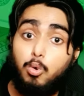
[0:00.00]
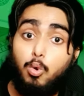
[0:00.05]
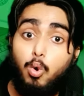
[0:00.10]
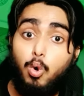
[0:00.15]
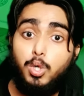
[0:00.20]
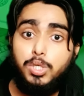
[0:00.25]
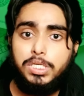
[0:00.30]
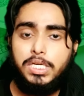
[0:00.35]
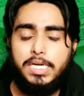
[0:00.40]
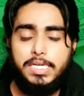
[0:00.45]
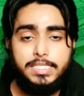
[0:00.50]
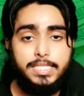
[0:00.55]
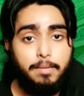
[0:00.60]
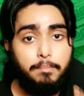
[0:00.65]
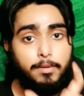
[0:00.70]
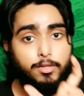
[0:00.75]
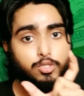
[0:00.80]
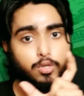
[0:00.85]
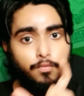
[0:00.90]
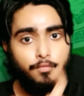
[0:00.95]
गो शेयर से
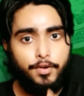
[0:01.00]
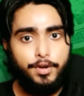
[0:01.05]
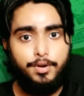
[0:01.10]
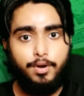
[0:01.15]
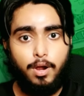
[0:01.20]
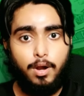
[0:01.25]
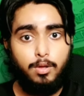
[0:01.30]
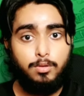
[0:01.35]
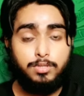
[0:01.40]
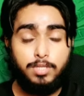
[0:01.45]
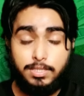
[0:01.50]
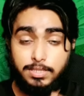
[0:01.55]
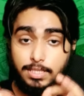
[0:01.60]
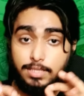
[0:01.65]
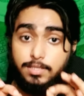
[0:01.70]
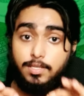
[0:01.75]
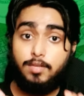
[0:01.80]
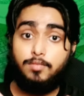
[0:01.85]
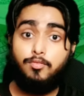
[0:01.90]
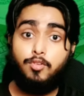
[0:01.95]
अपना जो विड्रॉल है उसे
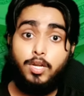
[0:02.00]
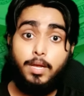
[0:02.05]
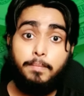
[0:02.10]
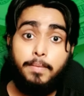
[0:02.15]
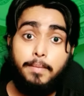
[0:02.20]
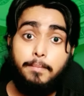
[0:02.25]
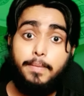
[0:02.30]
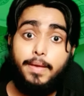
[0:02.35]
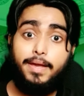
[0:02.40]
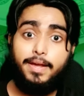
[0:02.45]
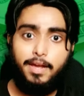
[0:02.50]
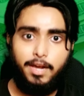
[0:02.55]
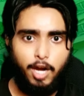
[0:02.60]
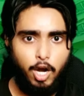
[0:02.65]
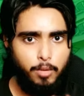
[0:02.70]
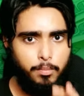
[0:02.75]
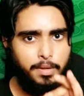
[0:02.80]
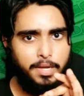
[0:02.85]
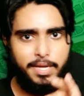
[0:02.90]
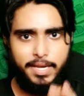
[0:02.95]
सक्सेसफुली अपने बैंक
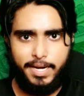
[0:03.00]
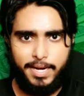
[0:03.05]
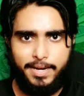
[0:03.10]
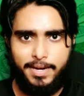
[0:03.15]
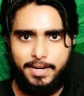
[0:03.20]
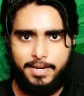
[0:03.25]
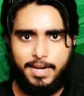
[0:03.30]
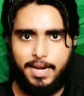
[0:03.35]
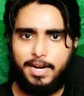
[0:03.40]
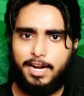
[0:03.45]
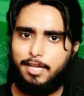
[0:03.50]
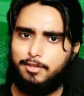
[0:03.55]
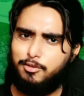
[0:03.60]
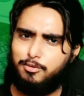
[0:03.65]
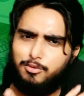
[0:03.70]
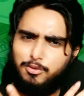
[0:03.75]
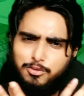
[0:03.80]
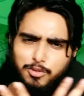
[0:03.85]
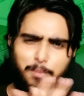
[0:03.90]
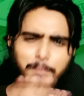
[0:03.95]
अकाउंट में क्रेडिट करना है
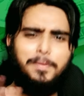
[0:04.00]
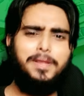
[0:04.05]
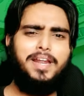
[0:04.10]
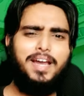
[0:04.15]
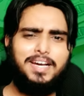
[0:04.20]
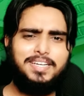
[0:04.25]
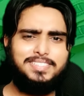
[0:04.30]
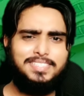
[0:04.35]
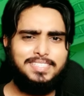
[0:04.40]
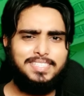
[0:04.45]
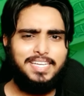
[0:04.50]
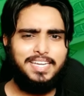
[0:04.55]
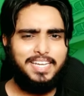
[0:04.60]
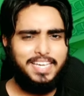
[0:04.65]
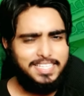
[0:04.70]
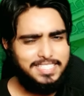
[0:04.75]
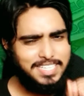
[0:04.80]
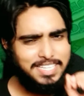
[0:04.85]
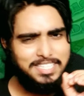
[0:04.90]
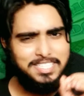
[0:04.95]
तो दोस्तों बिना किसी देरी
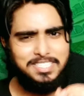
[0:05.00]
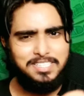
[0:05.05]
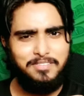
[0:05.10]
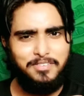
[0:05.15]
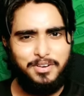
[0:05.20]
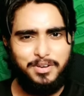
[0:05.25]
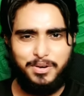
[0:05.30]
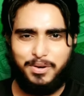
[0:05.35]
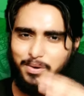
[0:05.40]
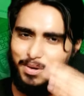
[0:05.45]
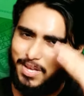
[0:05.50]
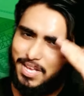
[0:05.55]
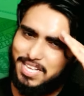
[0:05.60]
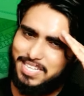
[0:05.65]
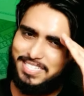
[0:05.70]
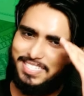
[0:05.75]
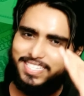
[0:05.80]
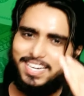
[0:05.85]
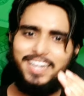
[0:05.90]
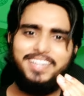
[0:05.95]
के जल्दी से वीडियो को
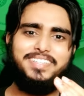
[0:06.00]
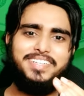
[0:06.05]
स्टार्ट